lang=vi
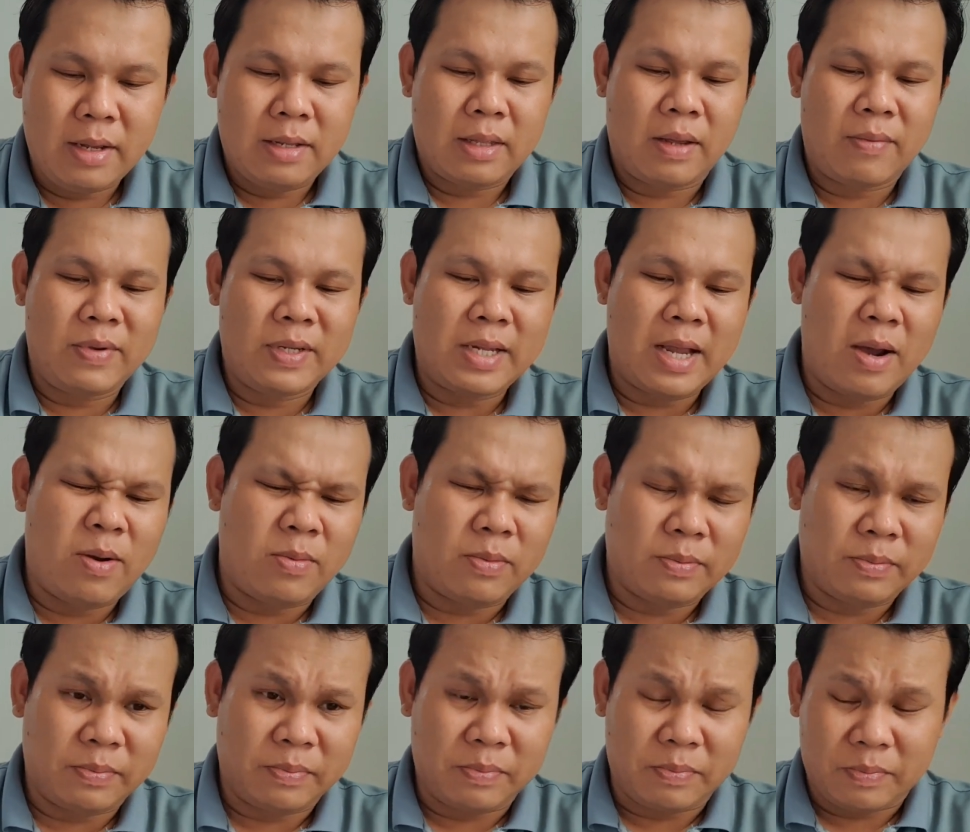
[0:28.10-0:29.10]
Tại vì sao?
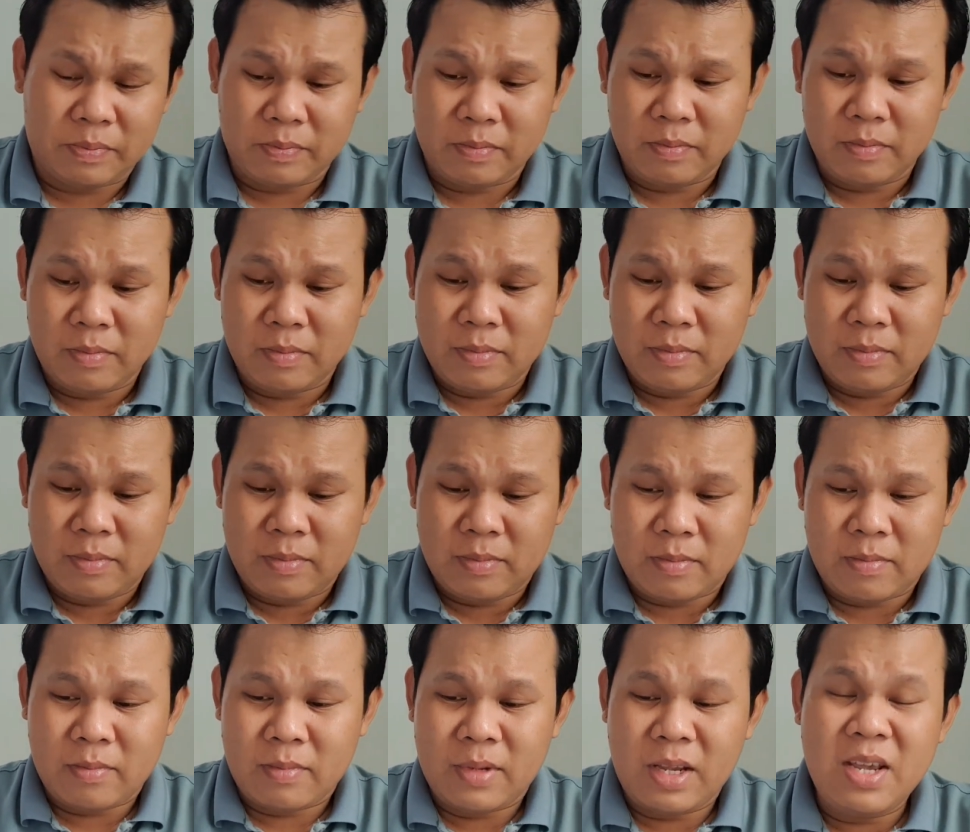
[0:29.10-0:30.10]

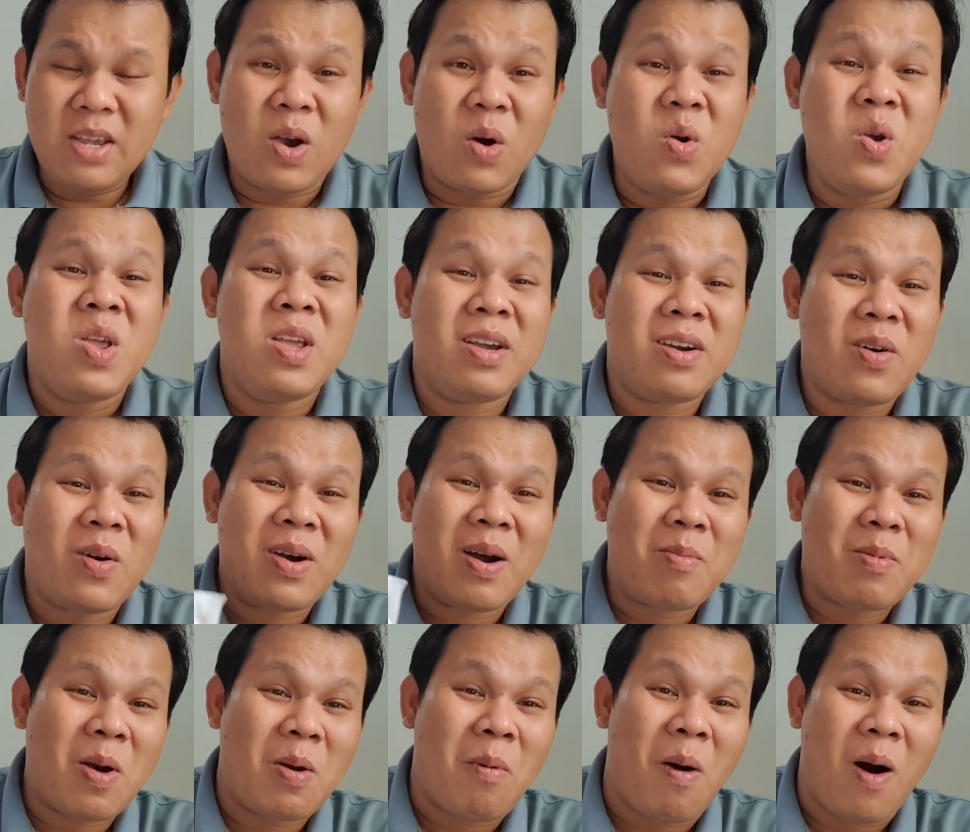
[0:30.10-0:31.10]
ví dụ như con
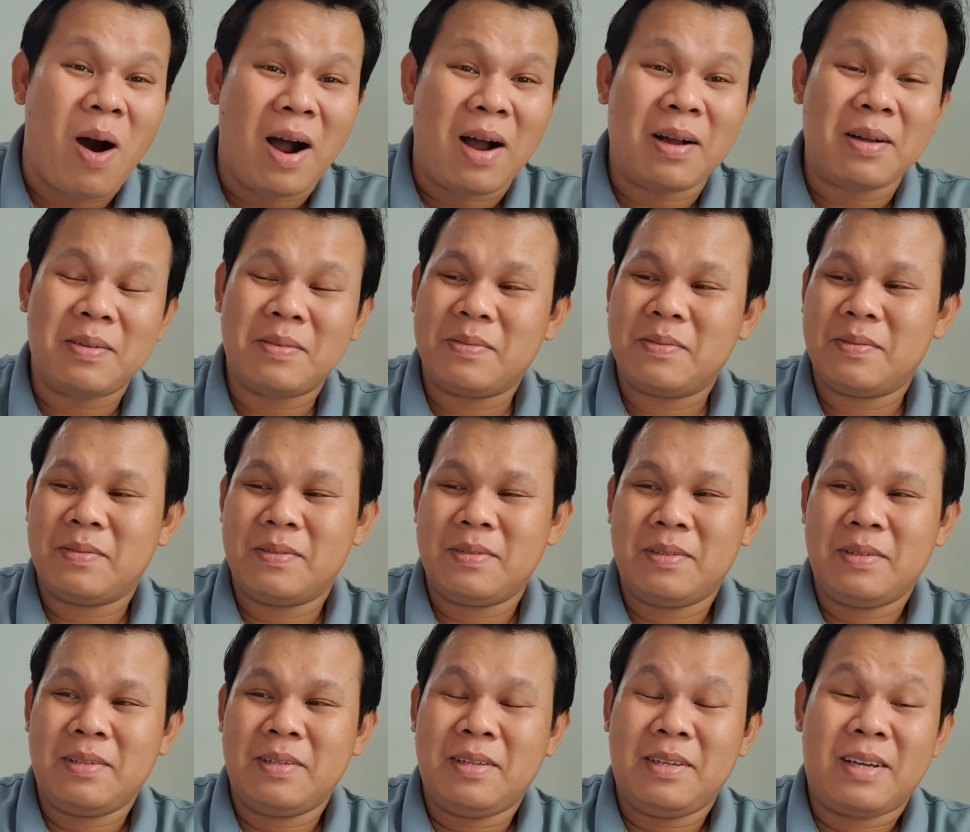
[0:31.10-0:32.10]
ốc đầu bò
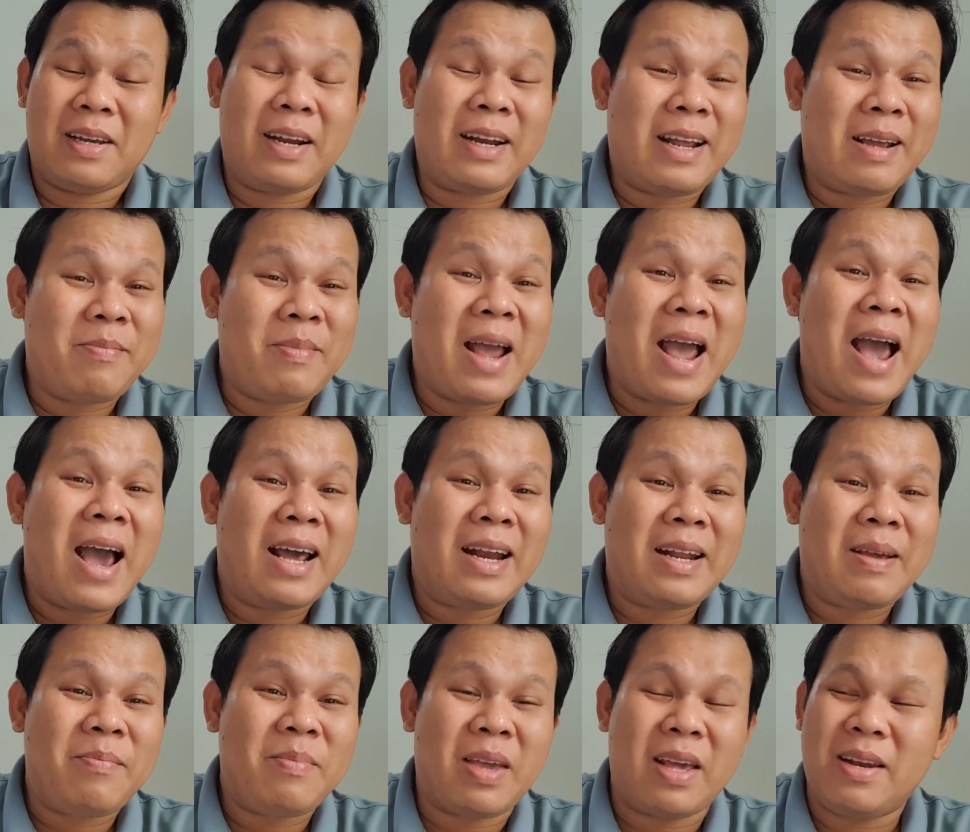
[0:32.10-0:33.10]
anh em ra anh
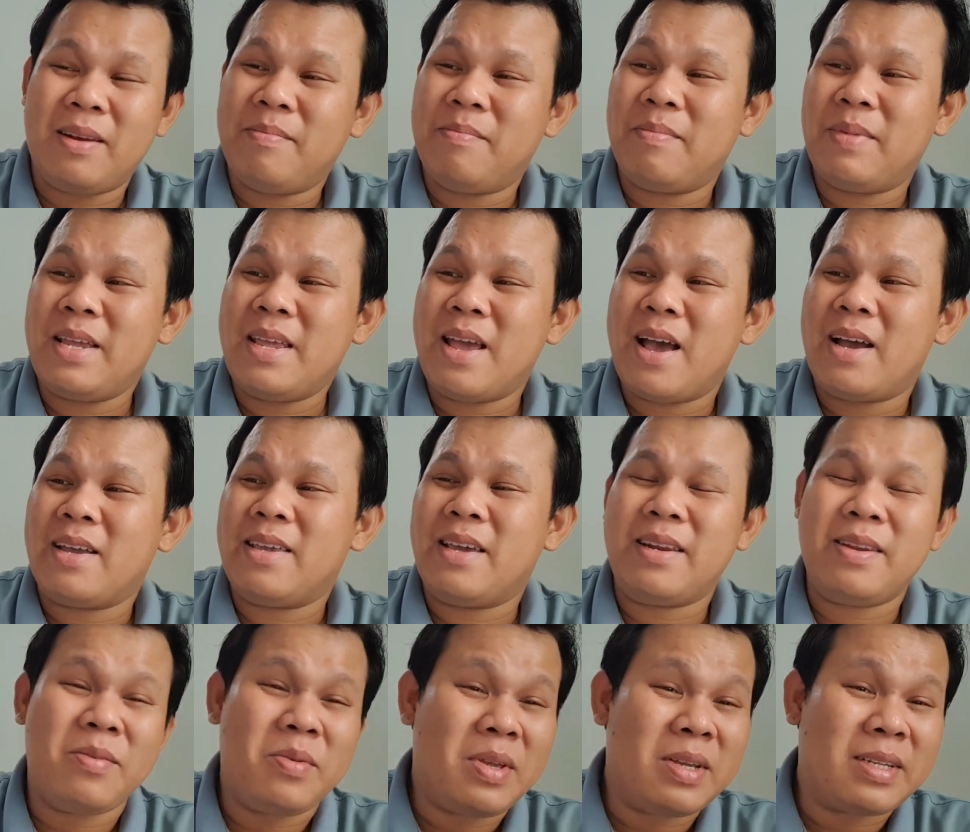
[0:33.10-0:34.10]
em nhìn bây giờ
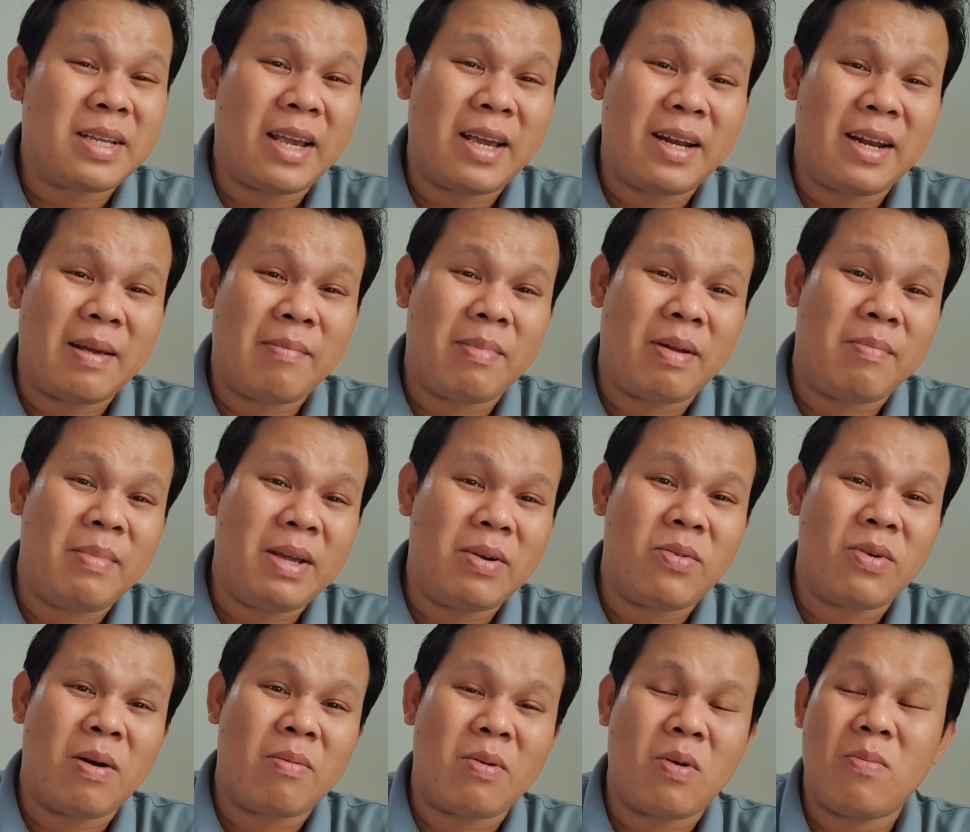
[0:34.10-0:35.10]
nhìn vô chiếc xe anh em là biết
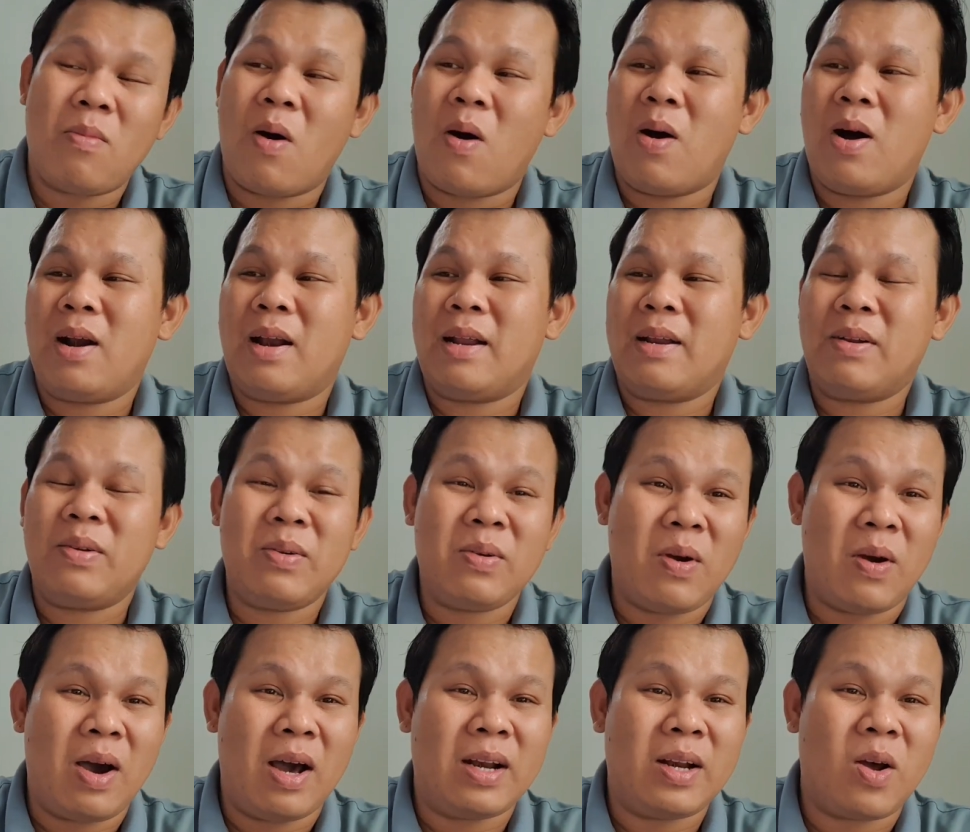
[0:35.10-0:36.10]
con ốc đầu bò là nó
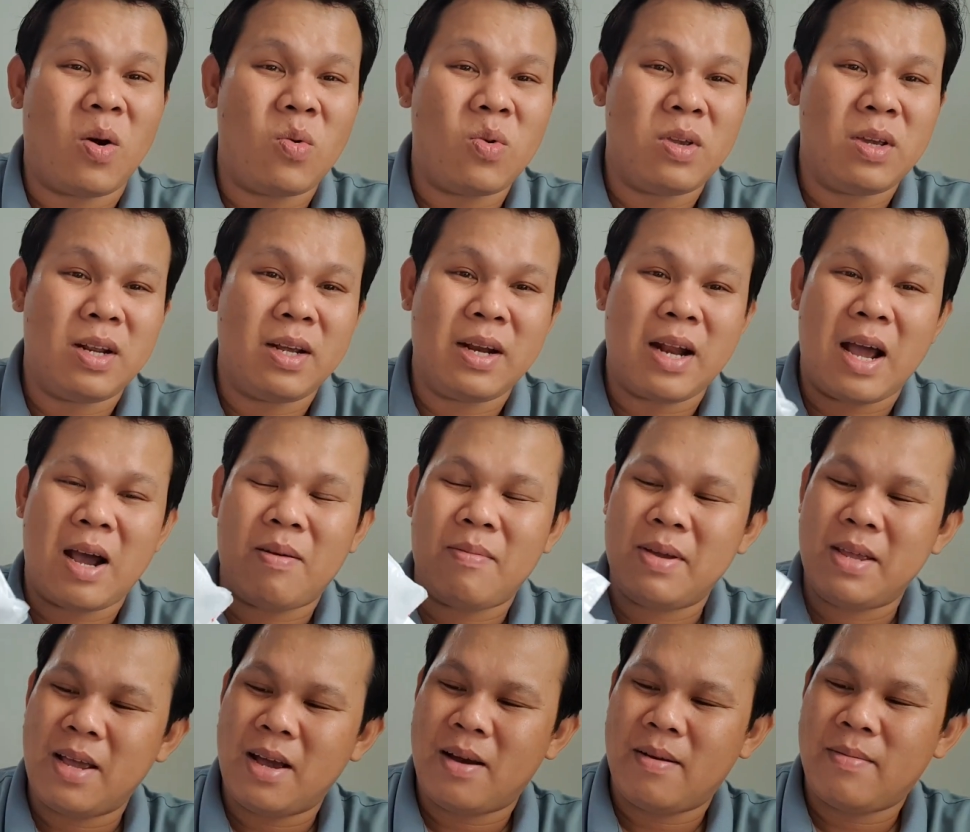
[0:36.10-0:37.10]
nó hình thù như thế nào
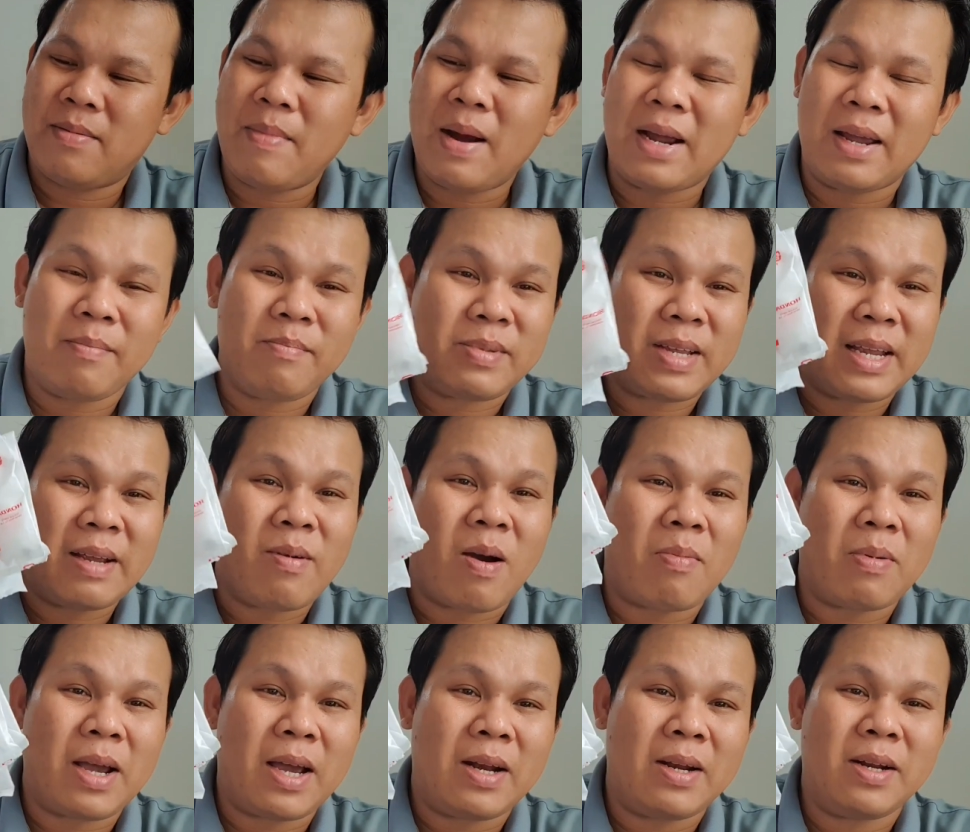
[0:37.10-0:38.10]
bây giờ bắt em xé
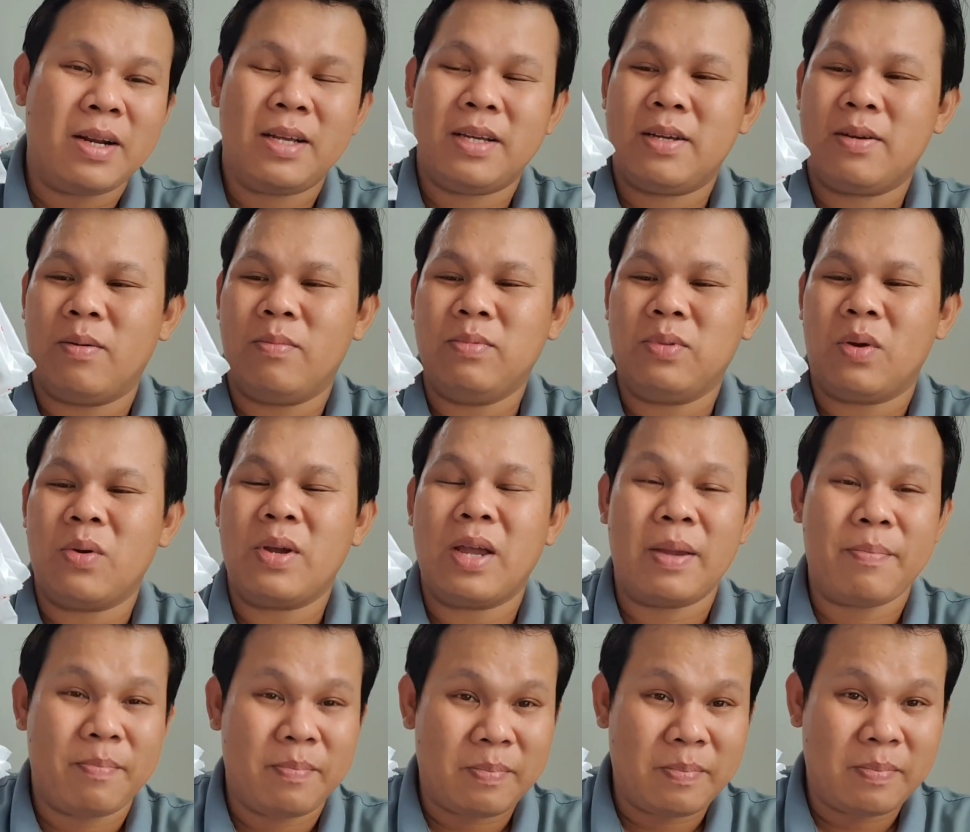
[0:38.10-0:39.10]
bọc ra nữa thì cũng tội nghiệp